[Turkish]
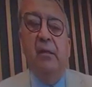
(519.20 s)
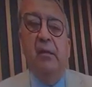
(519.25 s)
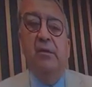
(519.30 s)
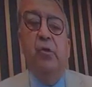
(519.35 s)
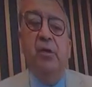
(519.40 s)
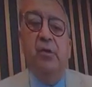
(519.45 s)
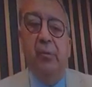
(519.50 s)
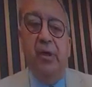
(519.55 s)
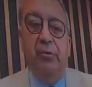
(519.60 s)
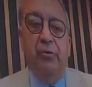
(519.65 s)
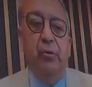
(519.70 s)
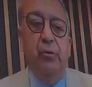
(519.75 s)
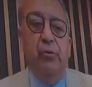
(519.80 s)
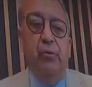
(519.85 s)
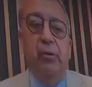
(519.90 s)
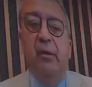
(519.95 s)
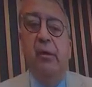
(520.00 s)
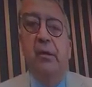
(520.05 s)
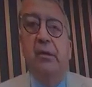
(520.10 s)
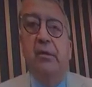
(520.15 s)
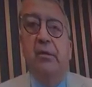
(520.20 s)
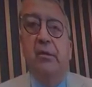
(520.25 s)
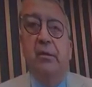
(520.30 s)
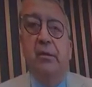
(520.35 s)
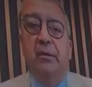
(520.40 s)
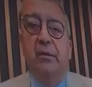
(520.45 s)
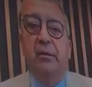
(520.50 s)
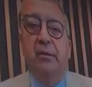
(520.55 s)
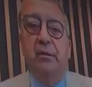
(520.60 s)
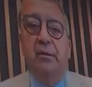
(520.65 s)
Şimdi e,
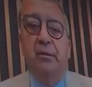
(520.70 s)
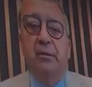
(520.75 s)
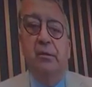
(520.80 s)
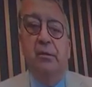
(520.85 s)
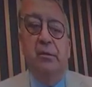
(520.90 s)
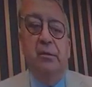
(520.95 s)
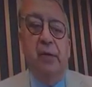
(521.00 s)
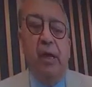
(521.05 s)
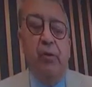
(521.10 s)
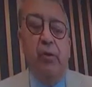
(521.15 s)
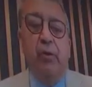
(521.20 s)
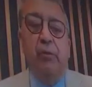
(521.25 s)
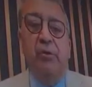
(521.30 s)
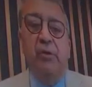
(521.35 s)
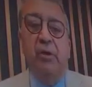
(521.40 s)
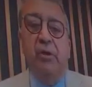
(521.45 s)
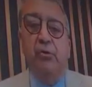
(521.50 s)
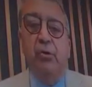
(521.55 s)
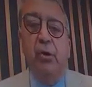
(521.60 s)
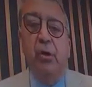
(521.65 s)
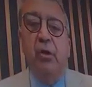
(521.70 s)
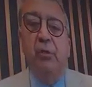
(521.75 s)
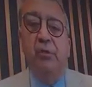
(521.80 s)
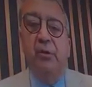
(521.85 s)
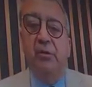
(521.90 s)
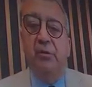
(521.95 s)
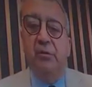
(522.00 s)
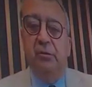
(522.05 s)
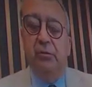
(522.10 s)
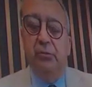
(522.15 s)
ekonomide şöyle bir
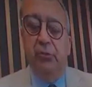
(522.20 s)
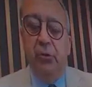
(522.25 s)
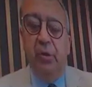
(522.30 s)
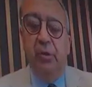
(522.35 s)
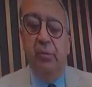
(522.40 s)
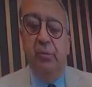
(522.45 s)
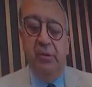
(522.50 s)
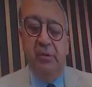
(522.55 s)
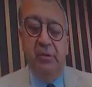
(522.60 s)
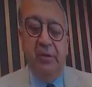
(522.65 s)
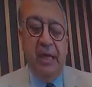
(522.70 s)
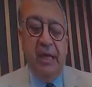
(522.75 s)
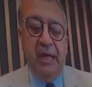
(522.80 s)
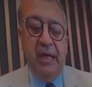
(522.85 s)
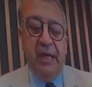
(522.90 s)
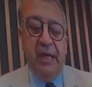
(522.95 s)
şöyle bir denge